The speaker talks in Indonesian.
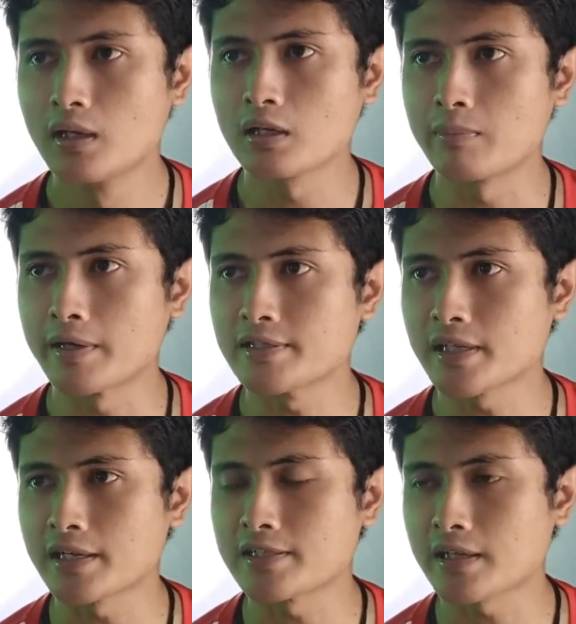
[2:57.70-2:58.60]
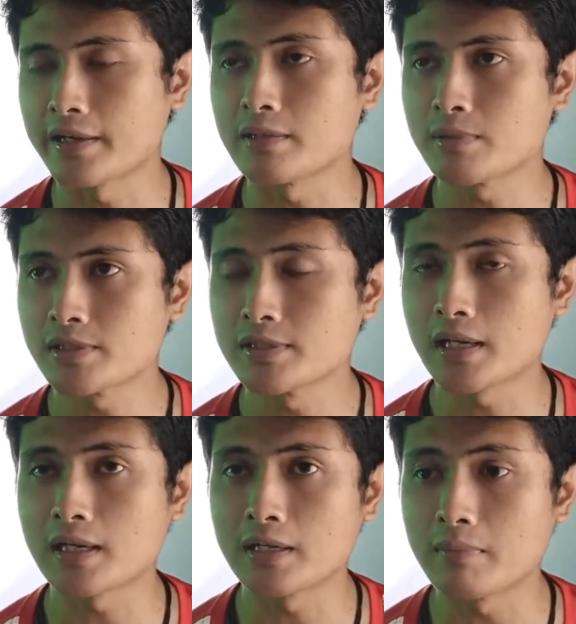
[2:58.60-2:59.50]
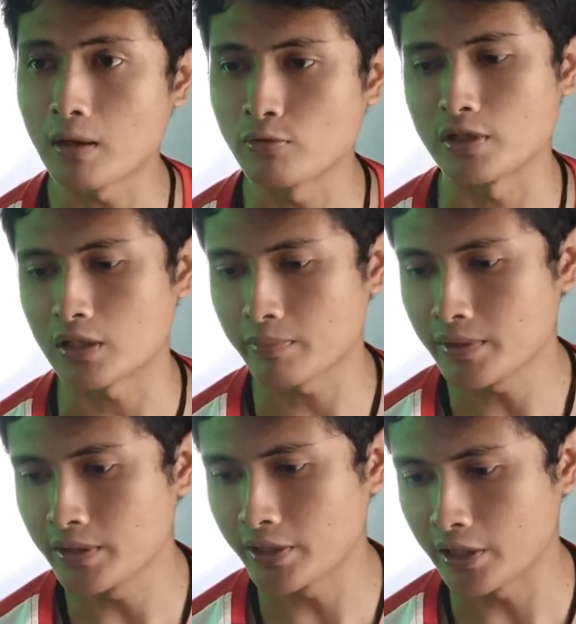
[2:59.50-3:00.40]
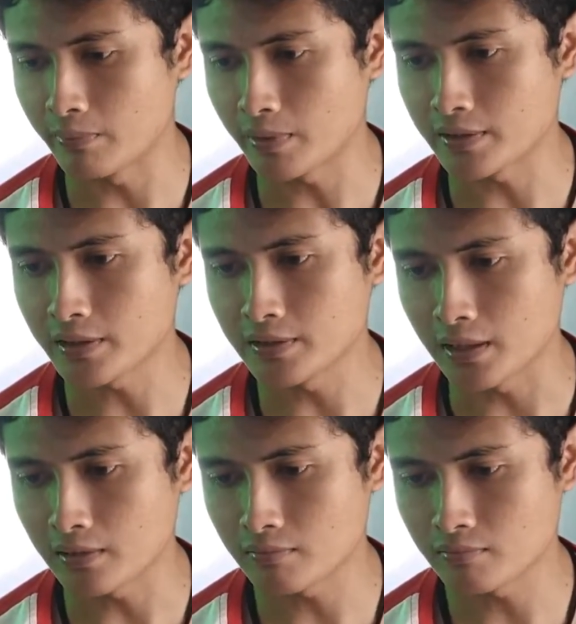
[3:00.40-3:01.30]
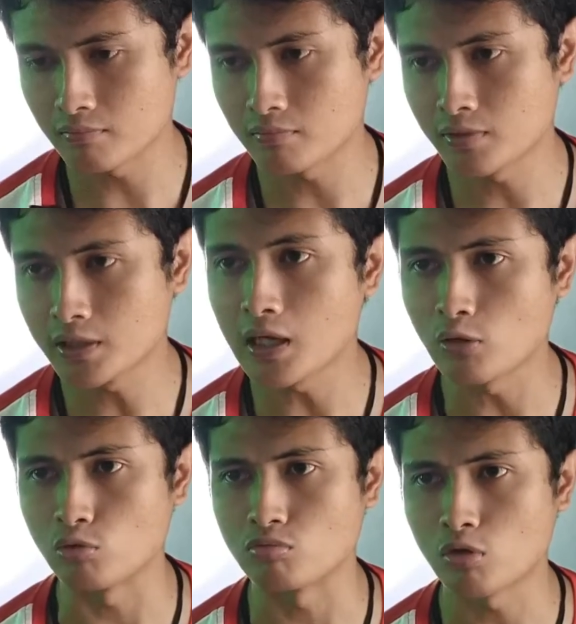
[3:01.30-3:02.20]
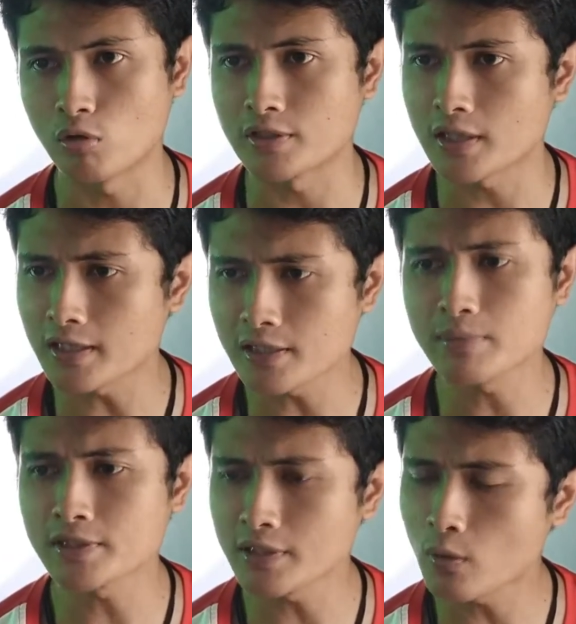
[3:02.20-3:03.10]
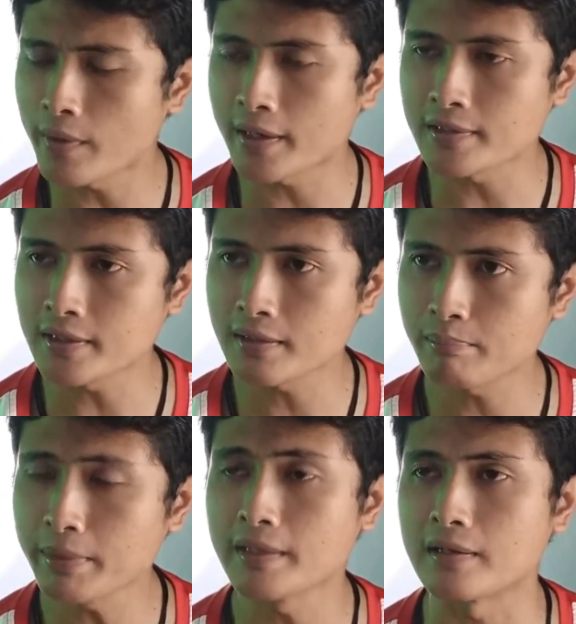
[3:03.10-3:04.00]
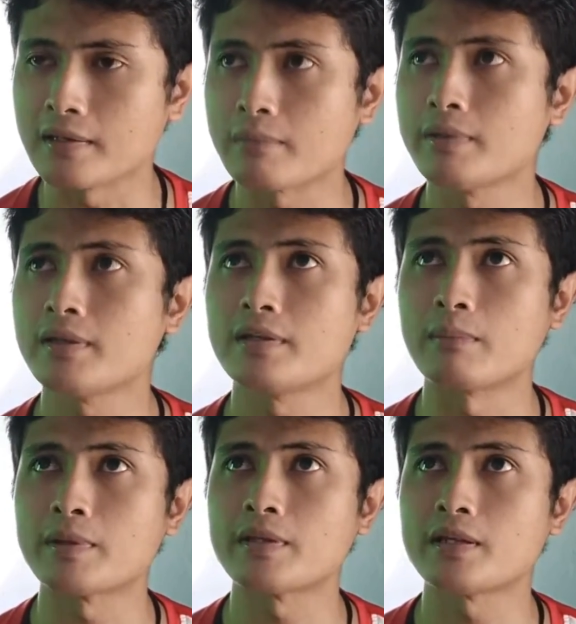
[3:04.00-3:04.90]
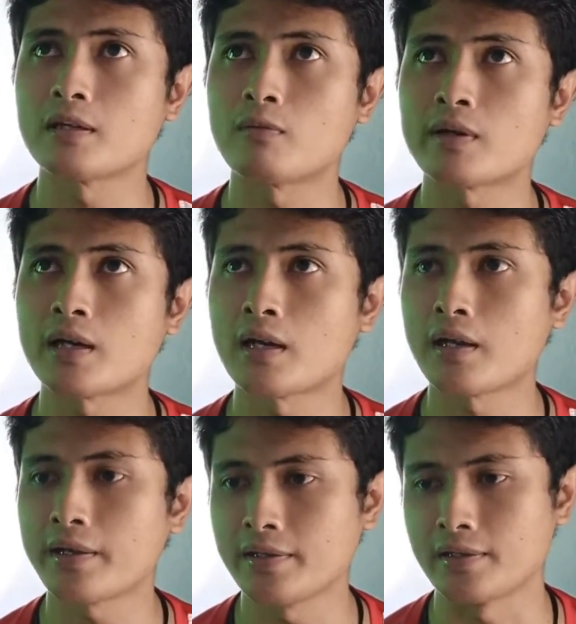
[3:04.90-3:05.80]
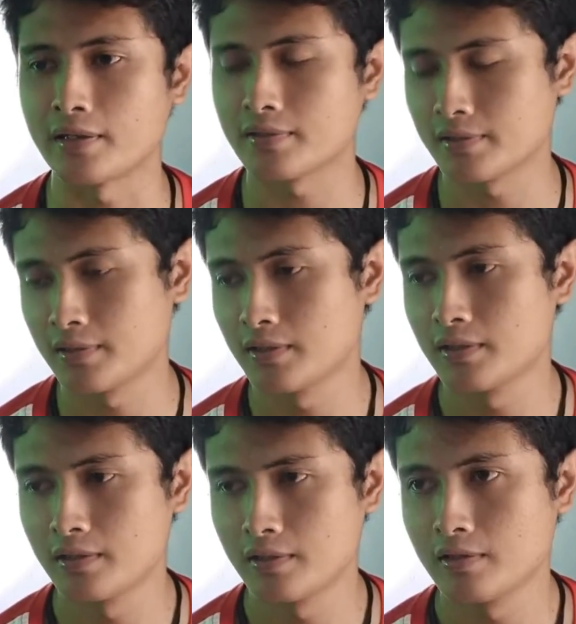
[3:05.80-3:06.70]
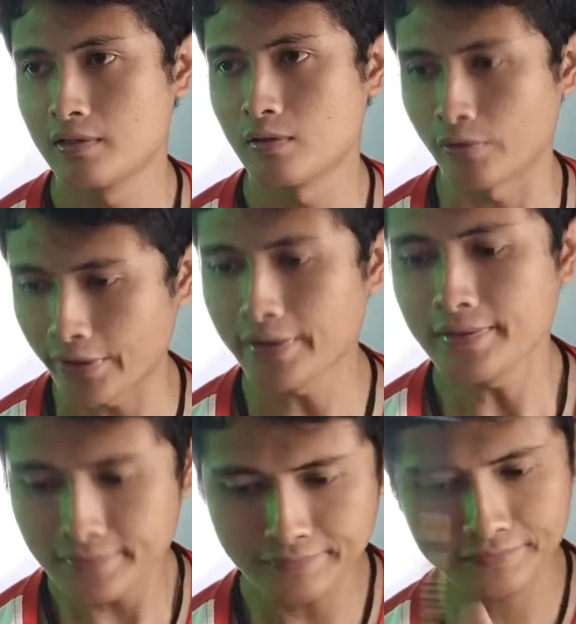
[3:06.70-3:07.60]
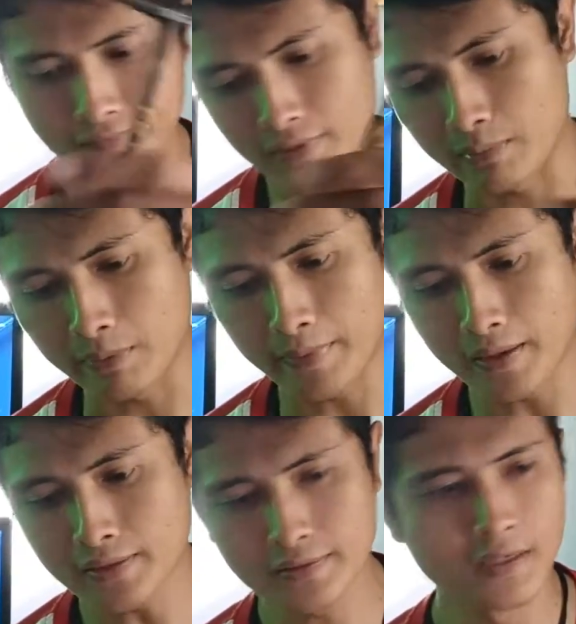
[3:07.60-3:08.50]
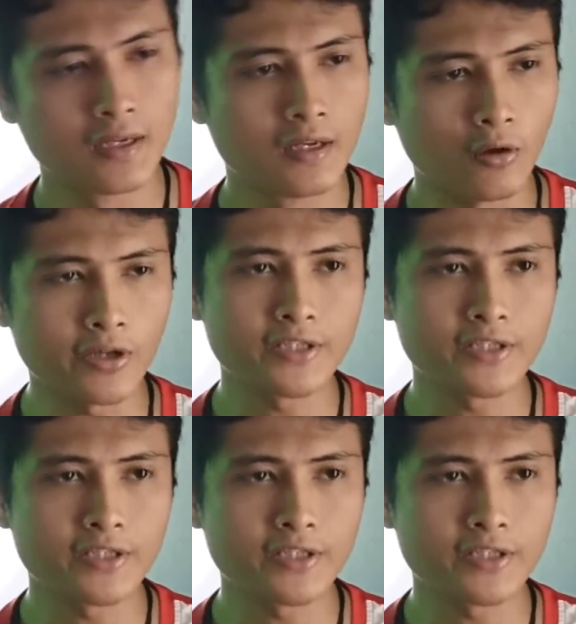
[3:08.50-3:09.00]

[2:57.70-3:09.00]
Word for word: Kemarin saya kayaknya mesen yang 5U ya, tapi dikirimkannya yang 3U. Kalau nggak salah saya mesennya warnanya pink ya, tapi dapatnya yang warna ini ya. Oke, nggak apa-apa. Oke,